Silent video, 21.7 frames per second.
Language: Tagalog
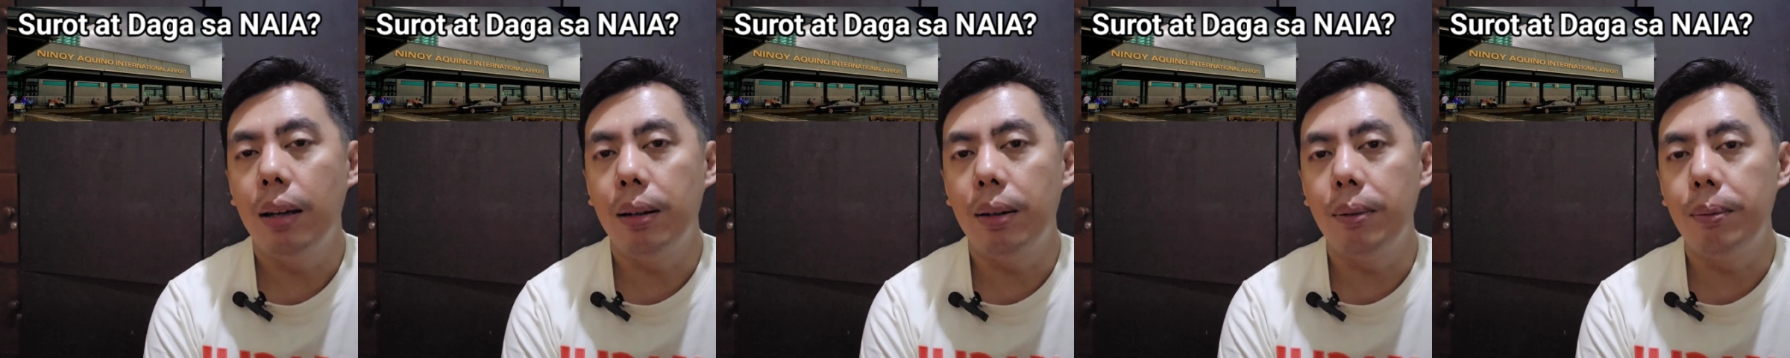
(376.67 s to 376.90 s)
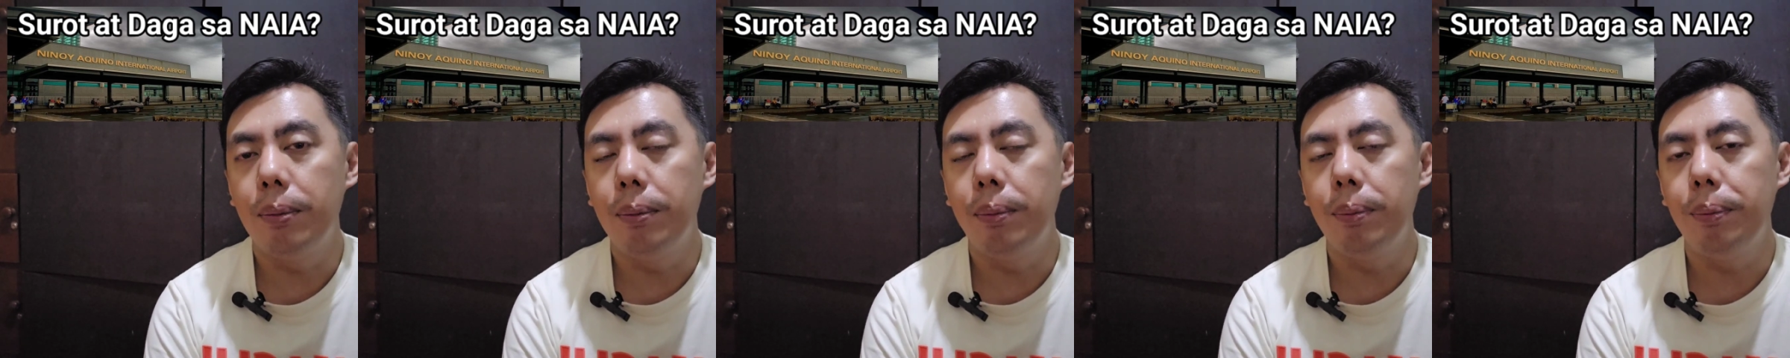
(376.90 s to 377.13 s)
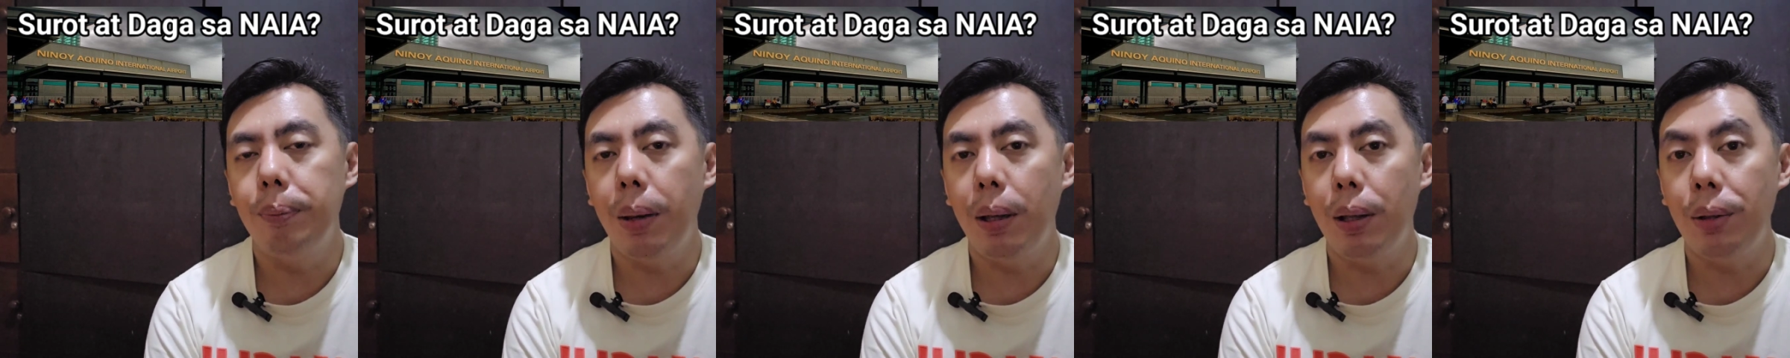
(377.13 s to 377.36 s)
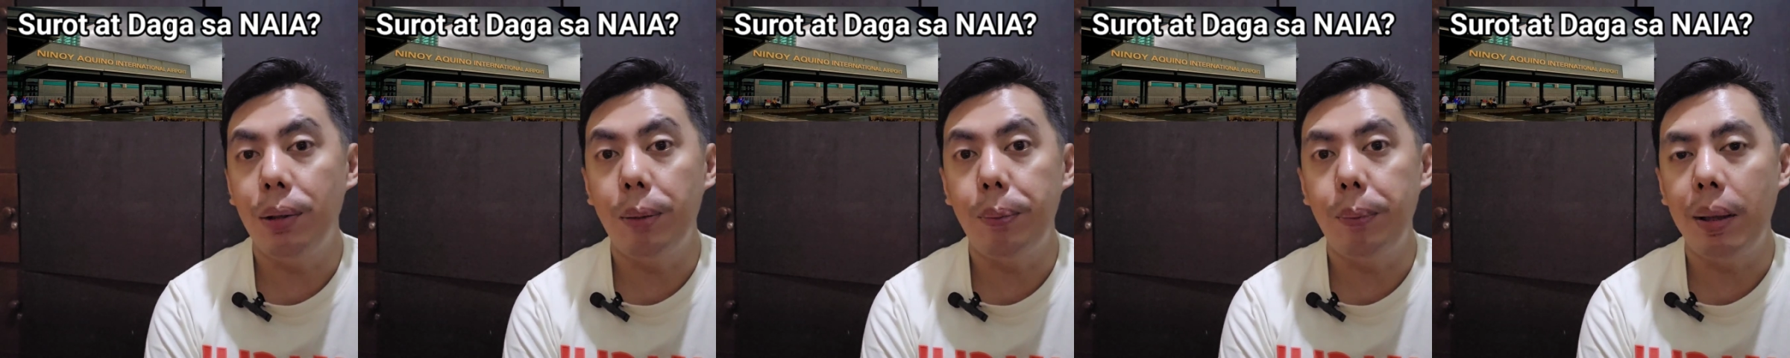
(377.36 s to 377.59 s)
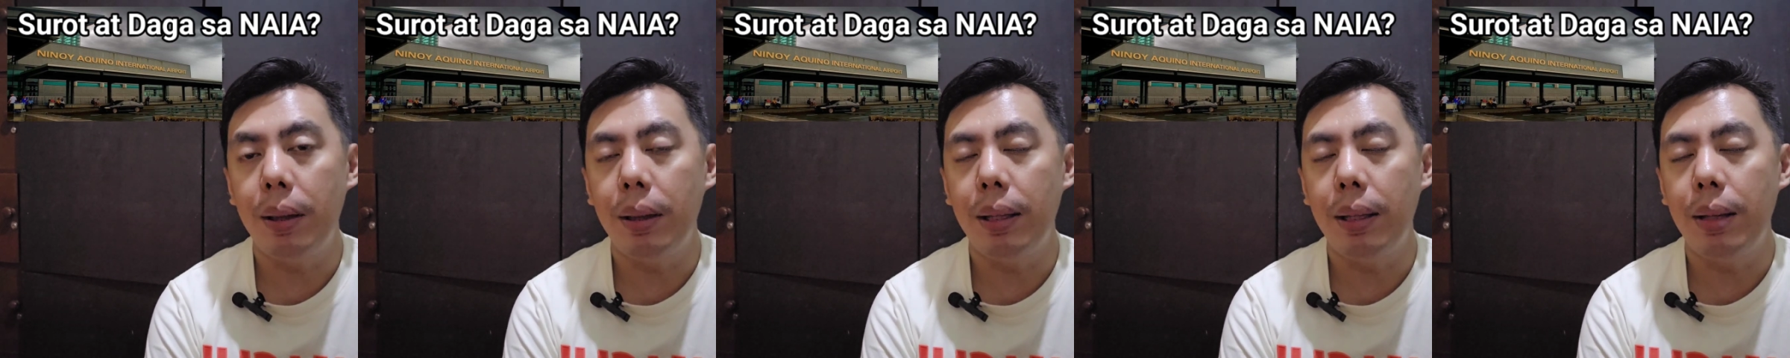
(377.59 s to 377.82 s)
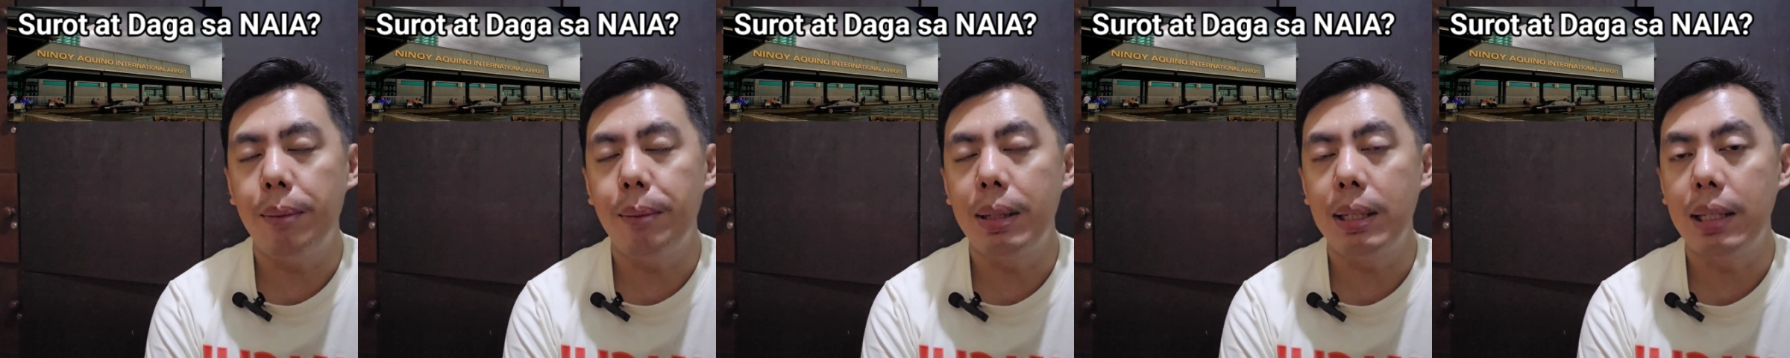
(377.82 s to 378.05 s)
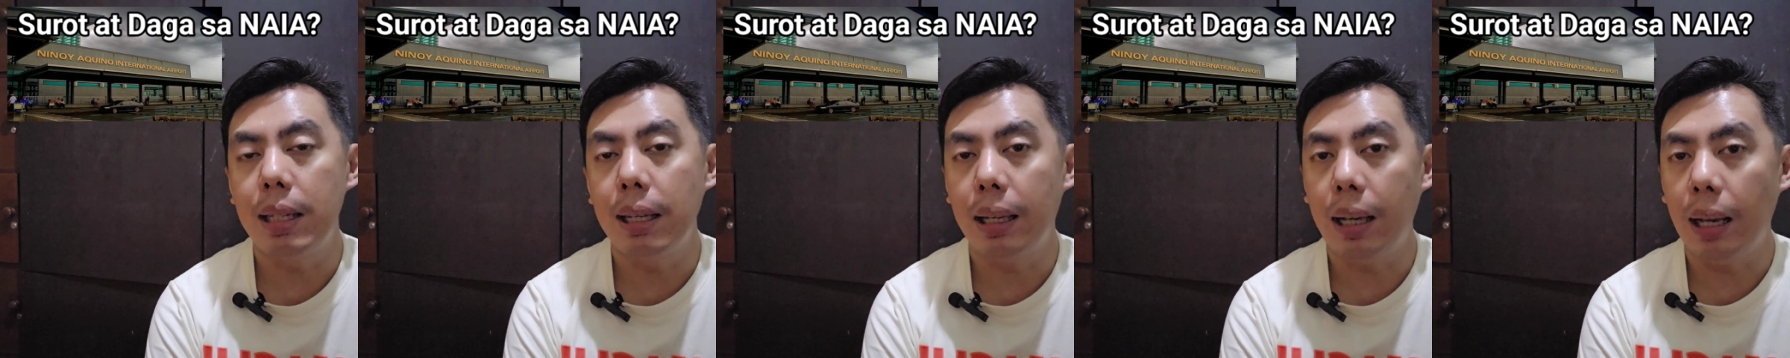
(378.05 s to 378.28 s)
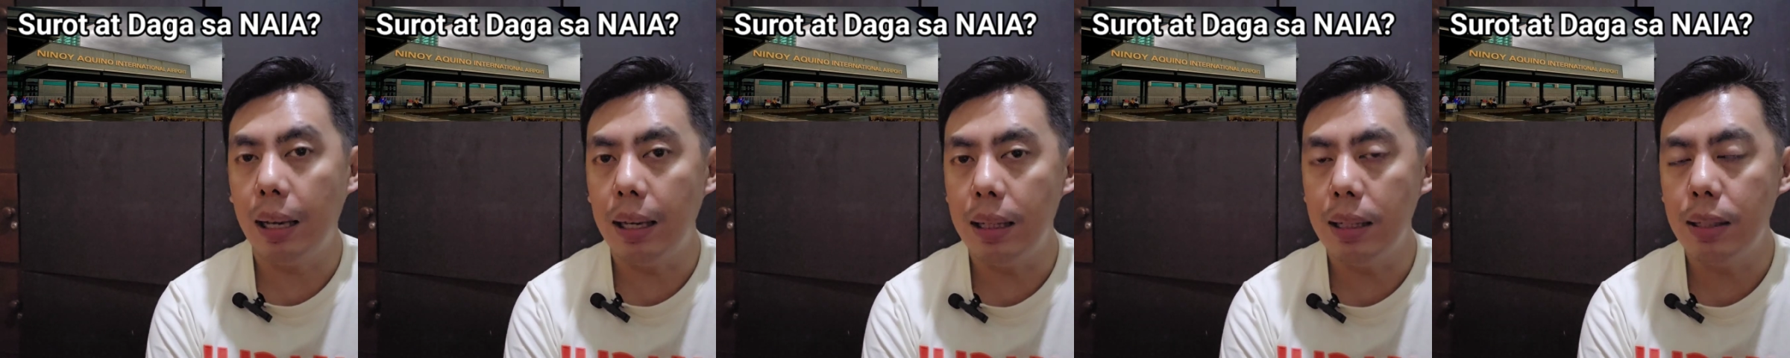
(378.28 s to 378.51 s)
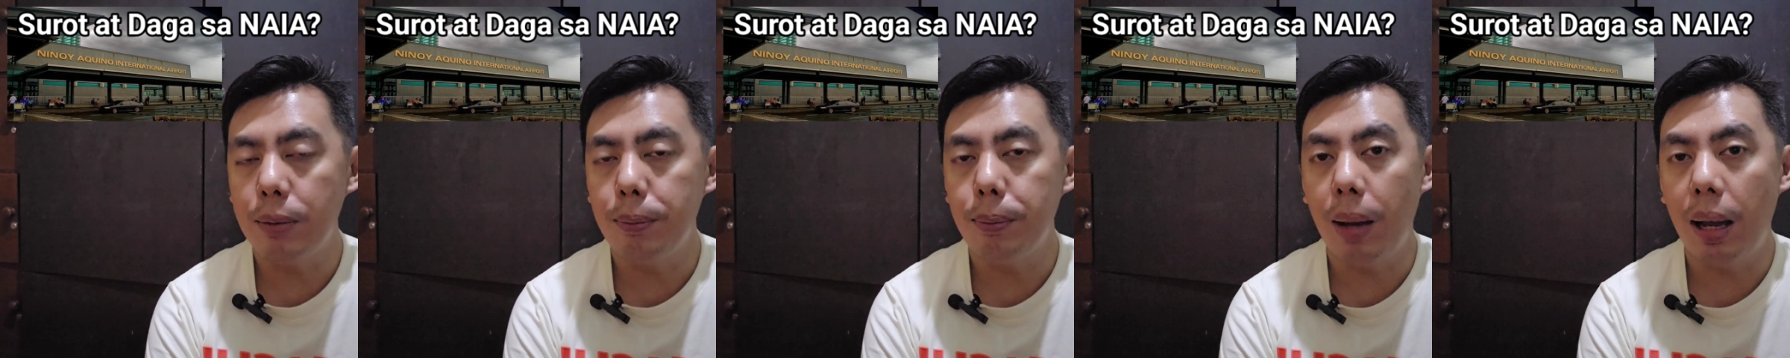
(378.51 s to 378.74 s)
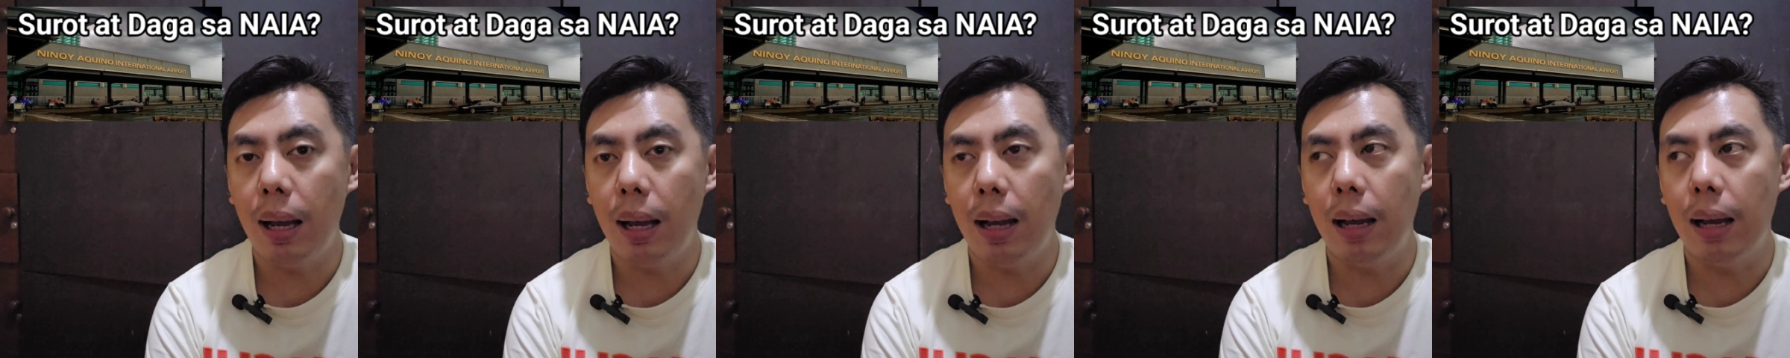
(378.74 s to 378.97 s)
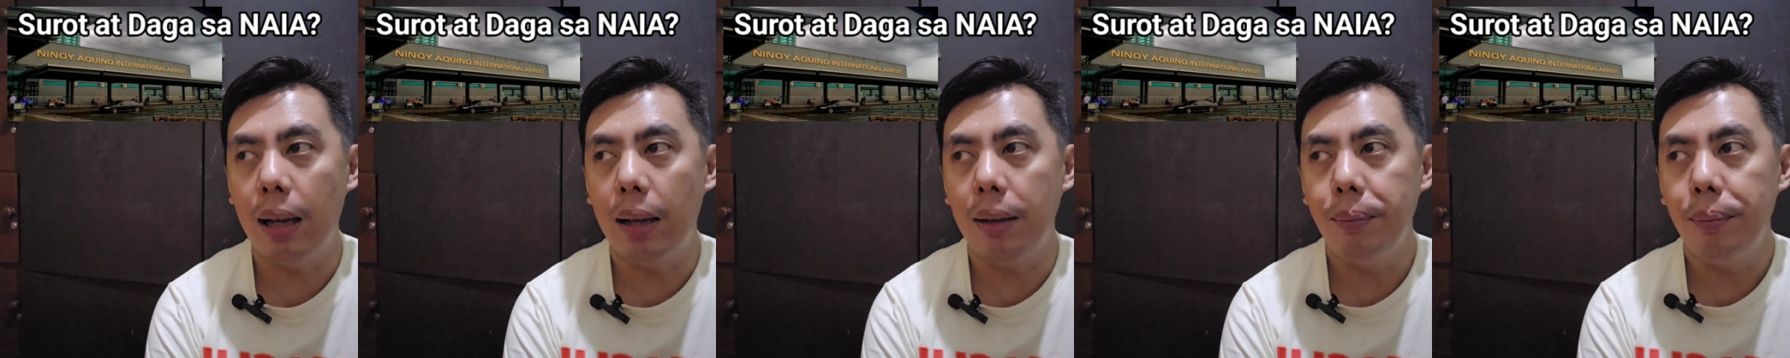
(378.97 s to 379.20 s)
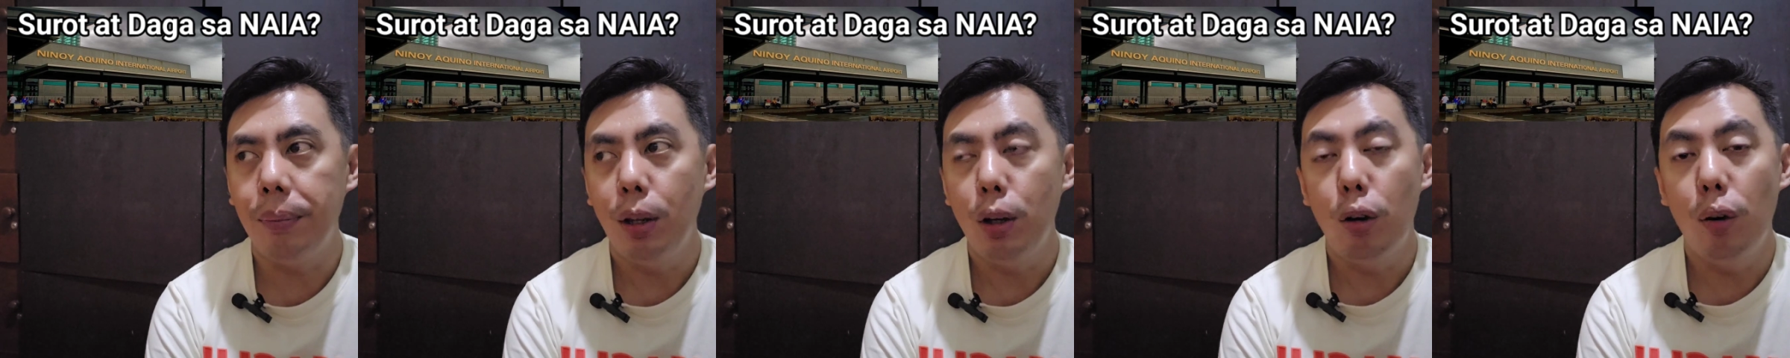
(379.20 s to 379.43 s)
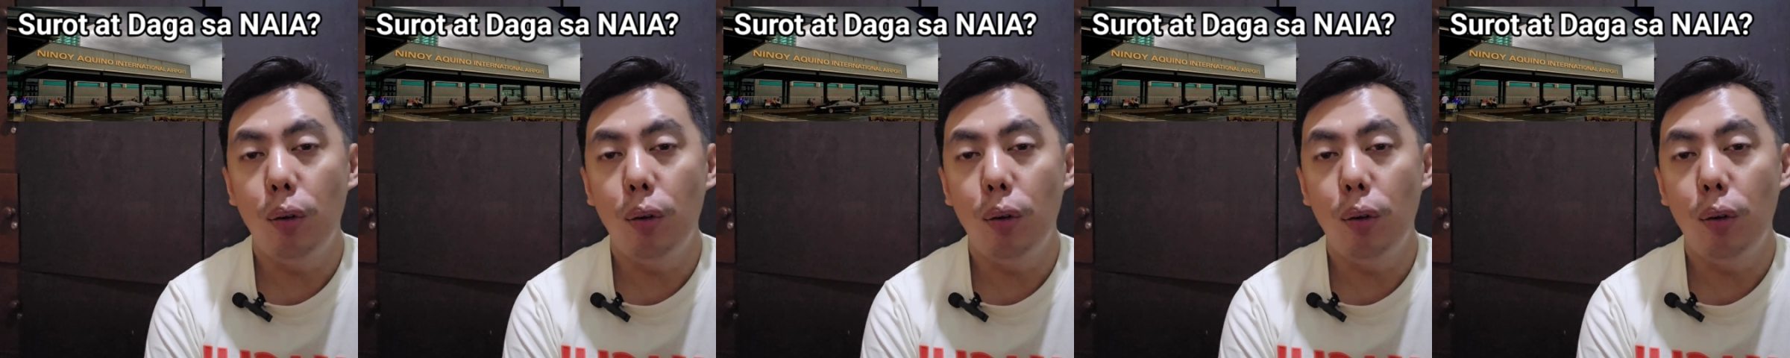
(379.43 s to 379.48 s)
um, pero depende naman sa case baka